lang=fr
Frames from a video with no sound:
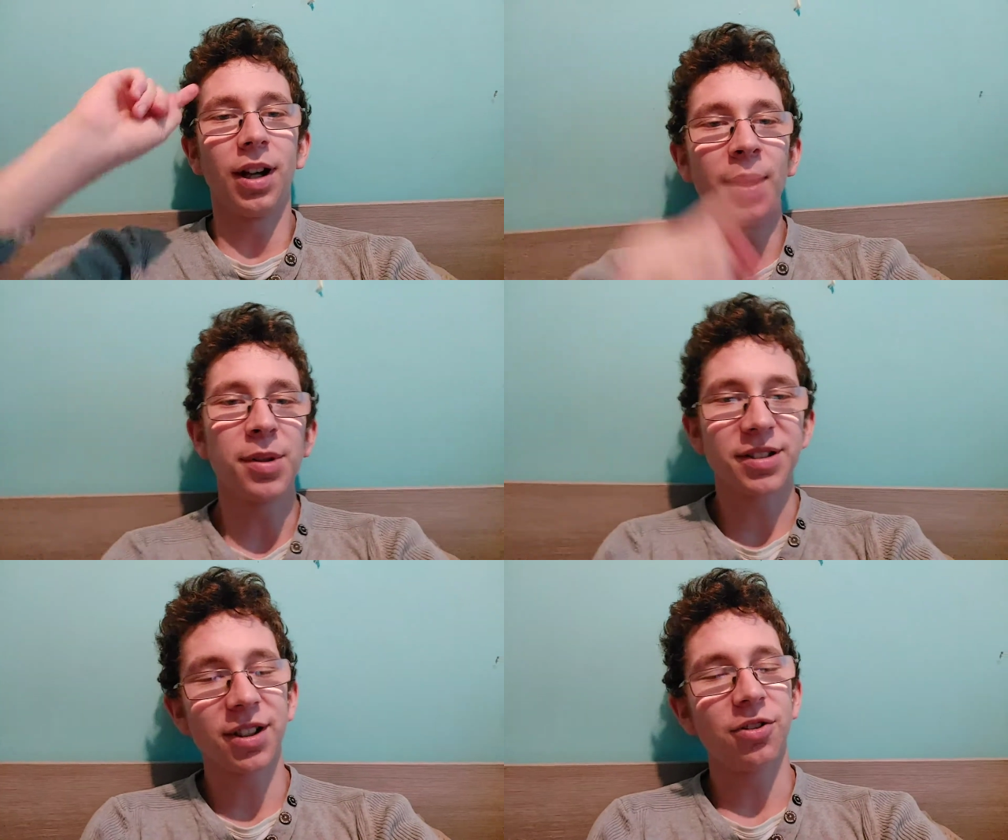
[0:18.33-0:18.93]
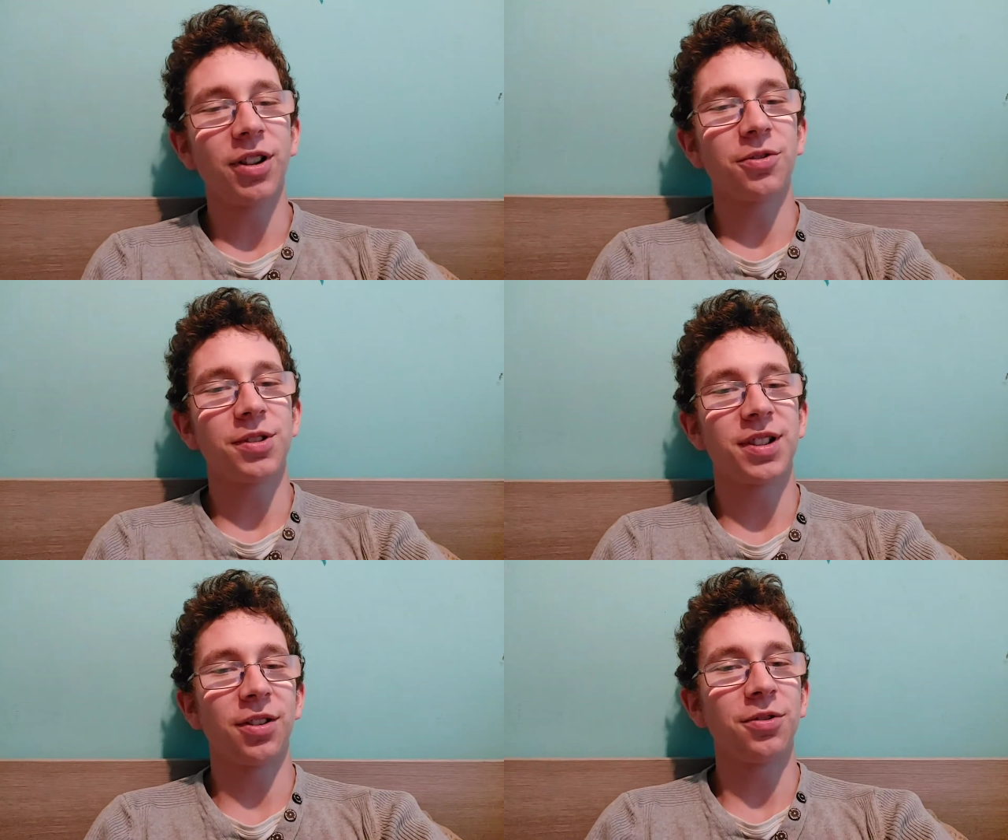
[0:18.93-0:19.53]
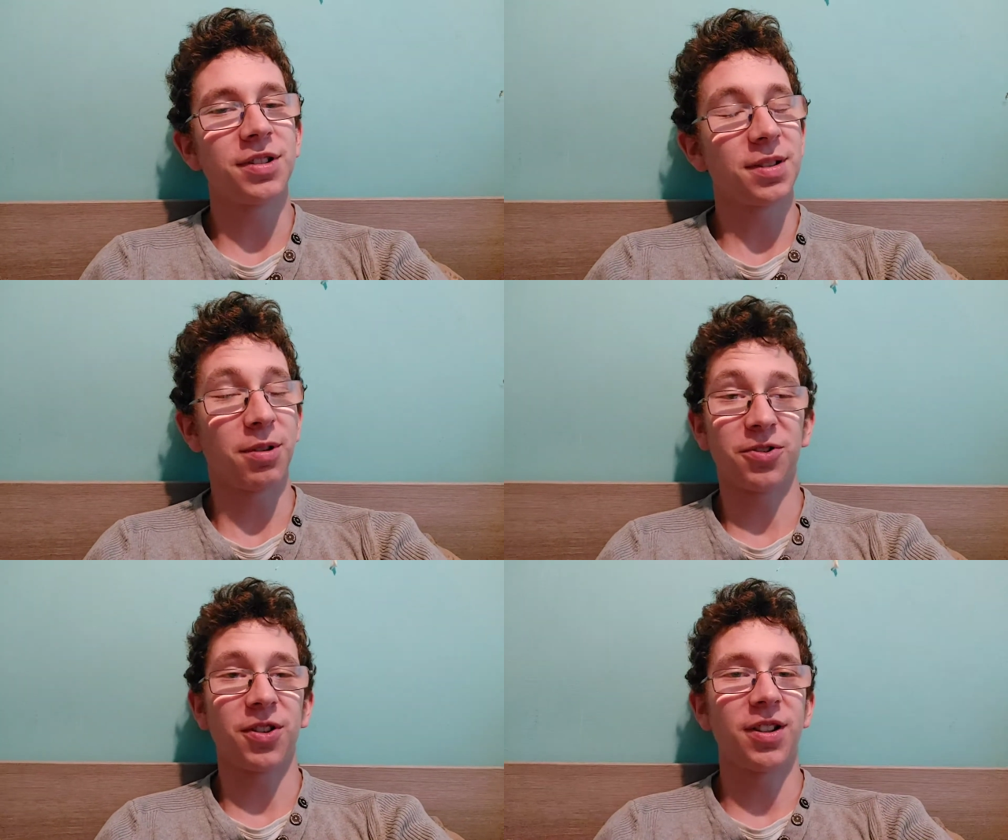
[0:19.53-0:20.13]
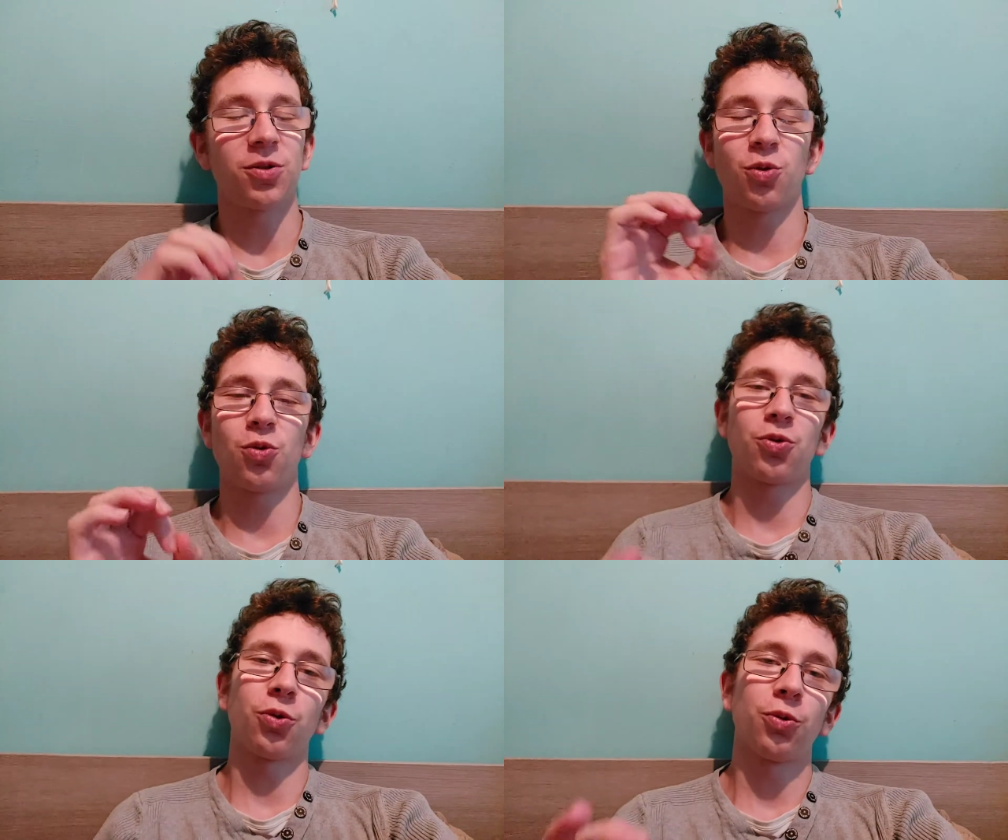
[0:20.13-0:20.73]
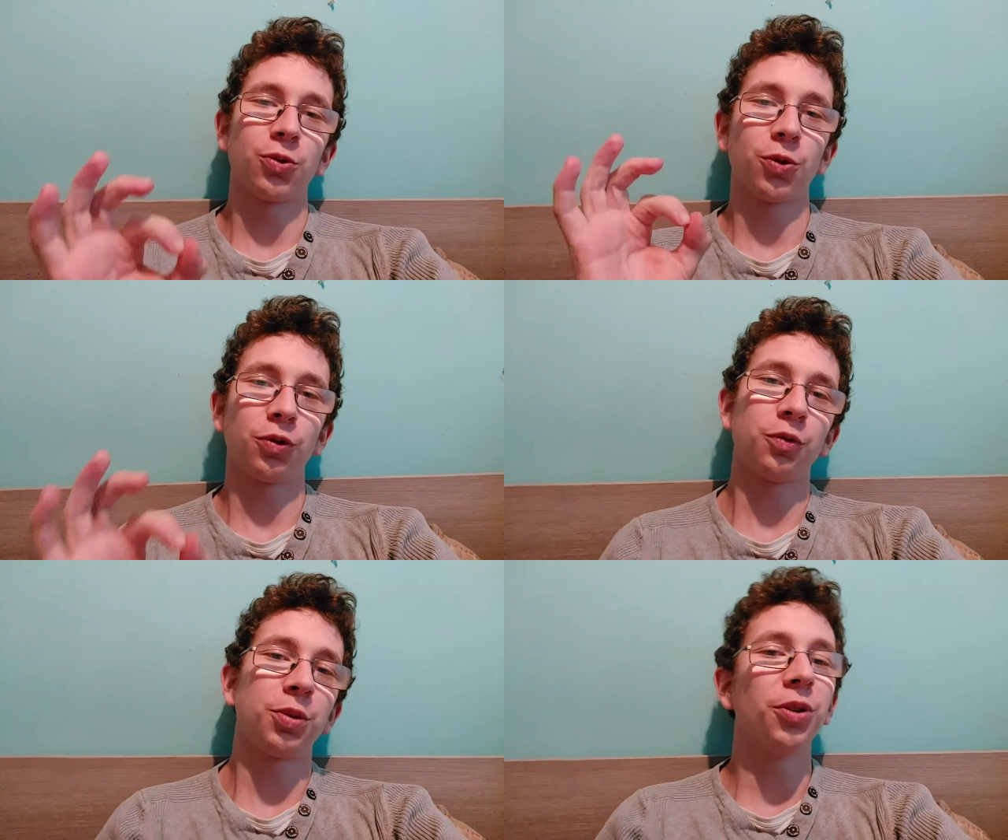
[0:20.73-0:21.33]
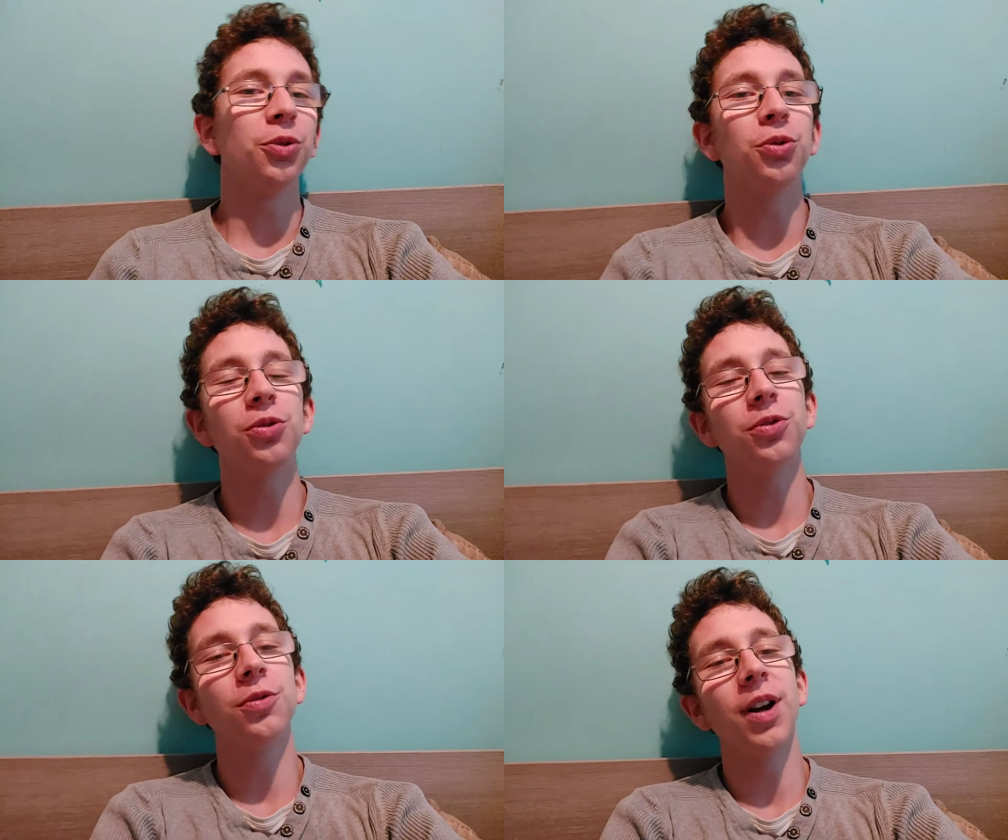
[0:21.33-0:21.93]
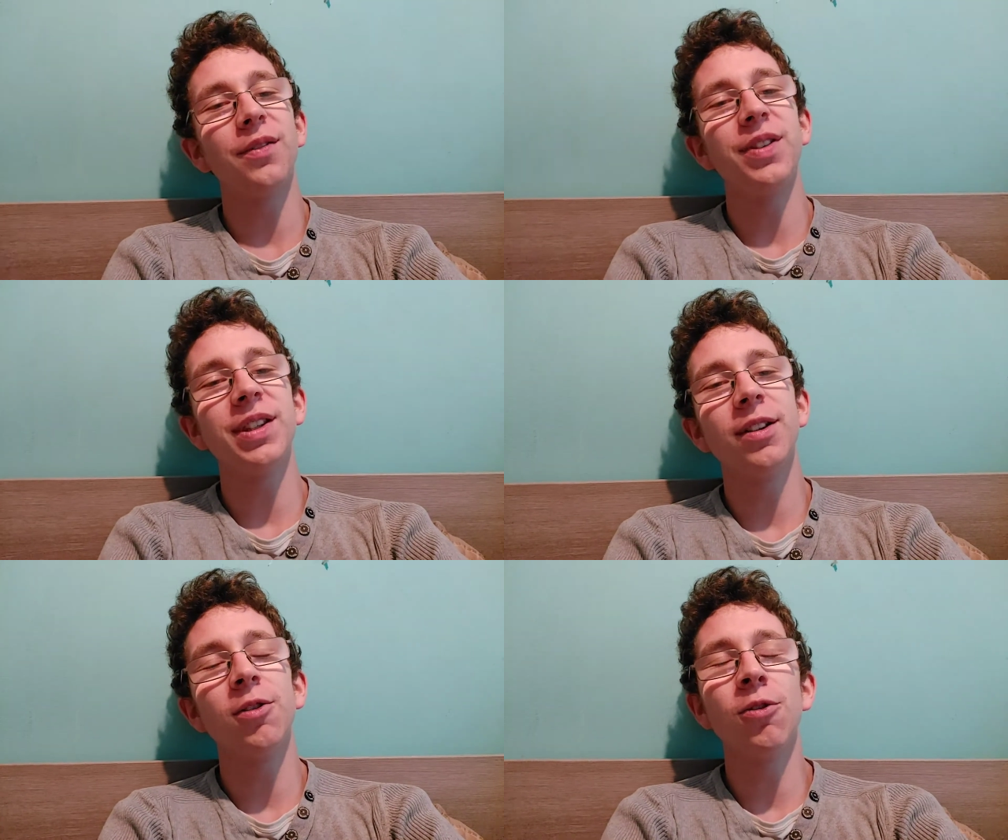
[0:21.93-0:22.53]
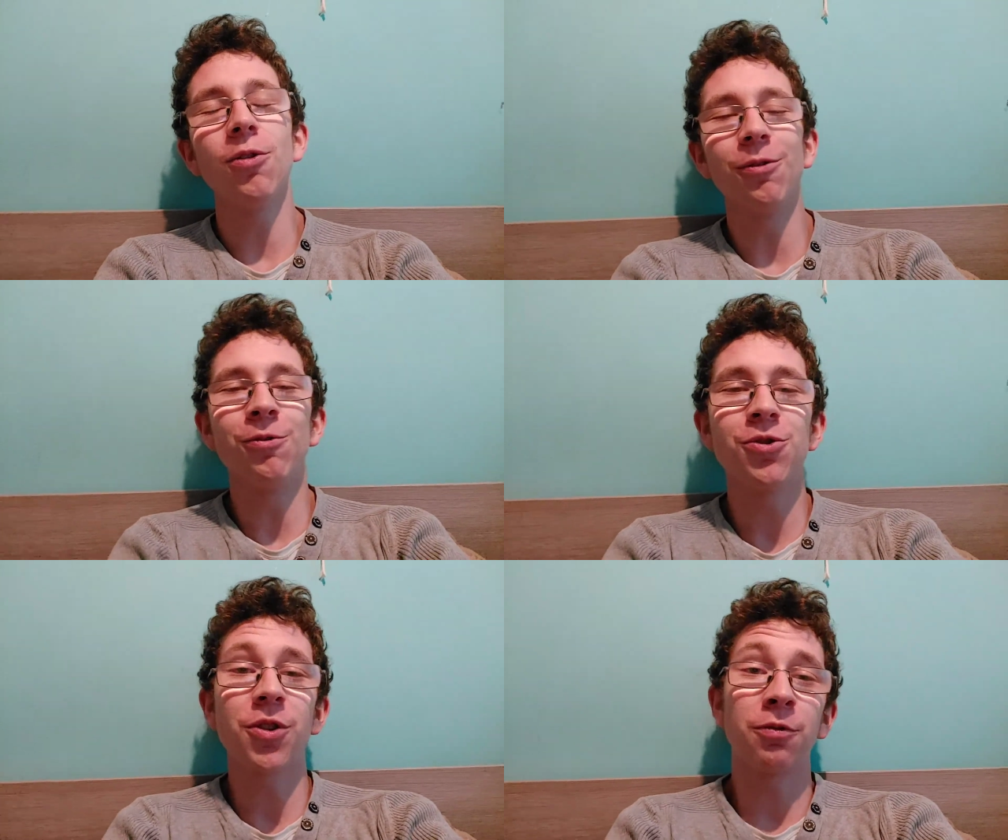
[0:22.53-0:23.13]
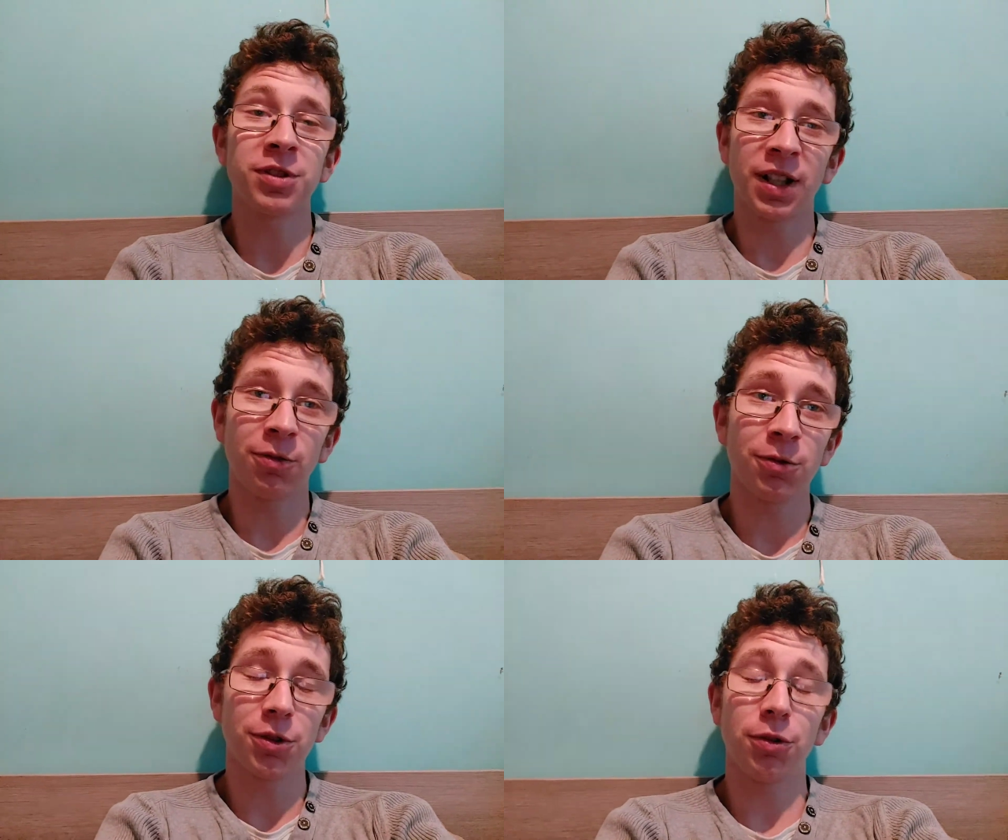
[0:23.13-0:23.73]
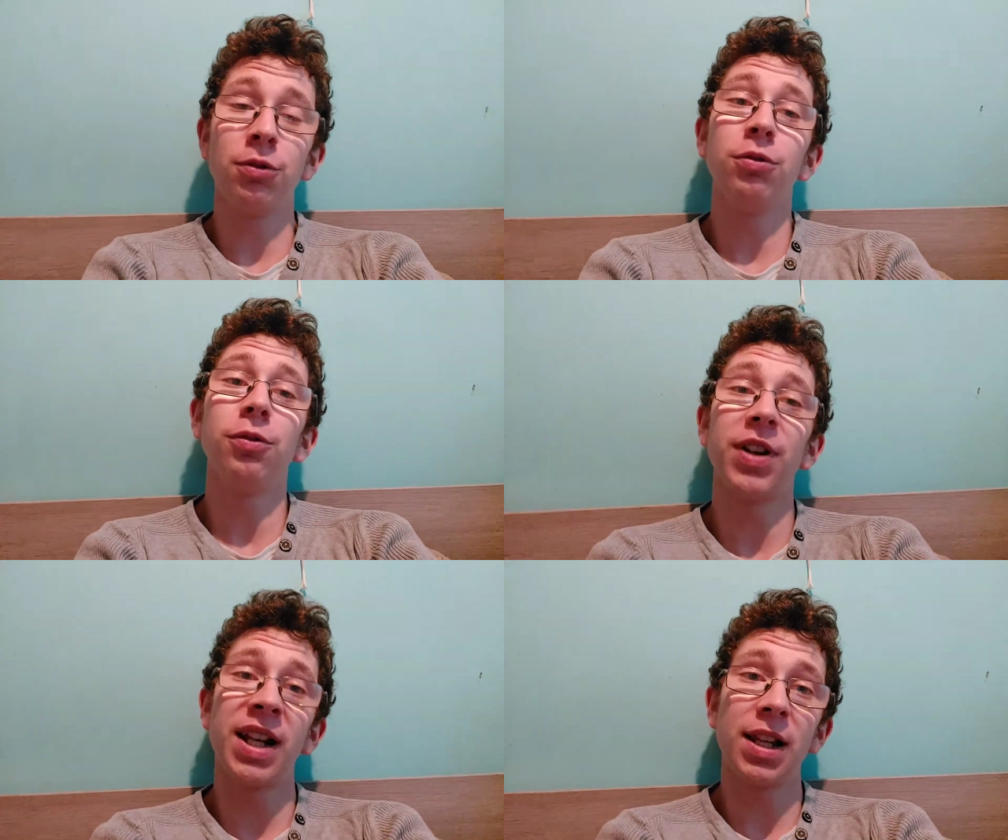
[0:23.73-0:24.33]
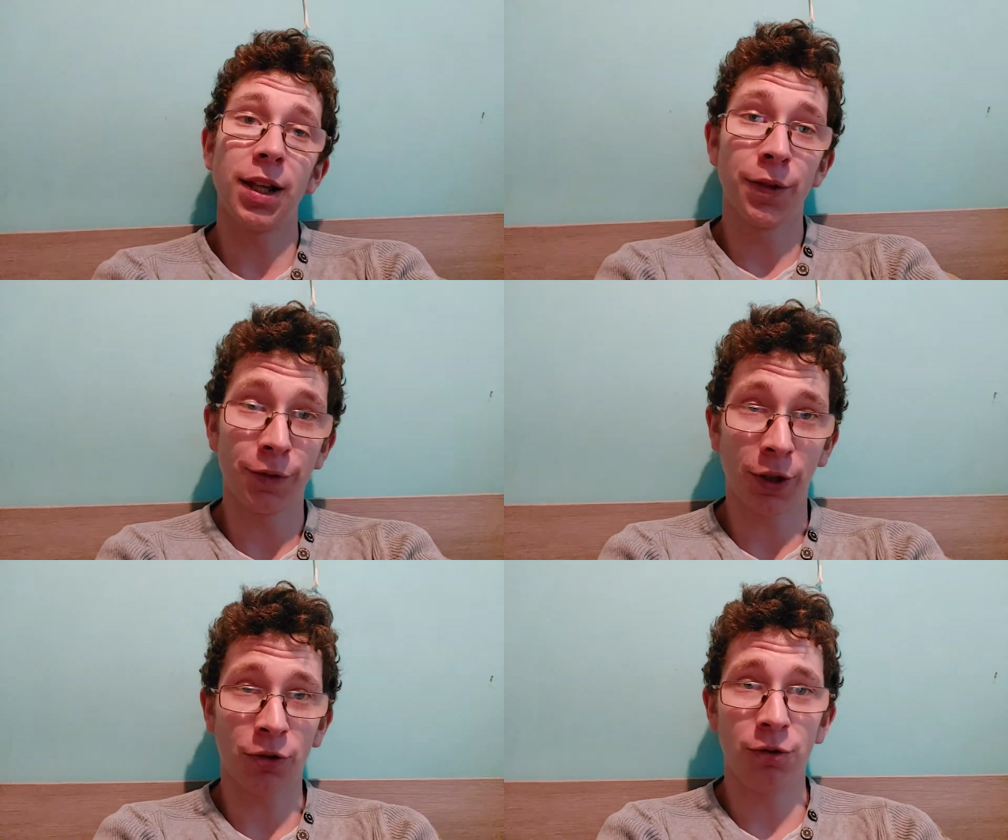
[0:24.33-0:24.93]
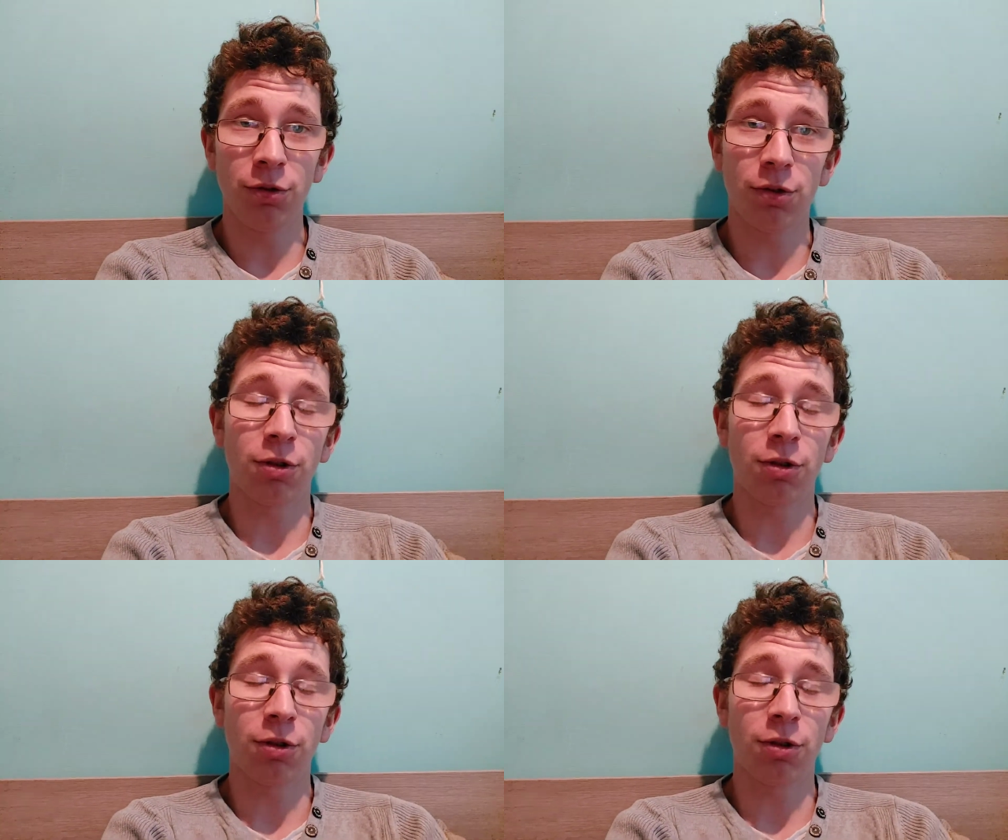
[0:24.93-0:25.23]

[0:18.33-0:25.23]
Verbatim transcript: et eh bien salut à tous et à toutes, c'est Max de 15, donc aujourd'hui on se retrouve pour une toute nouvelle vidéo où je vous annonce une nouvelle FAQ,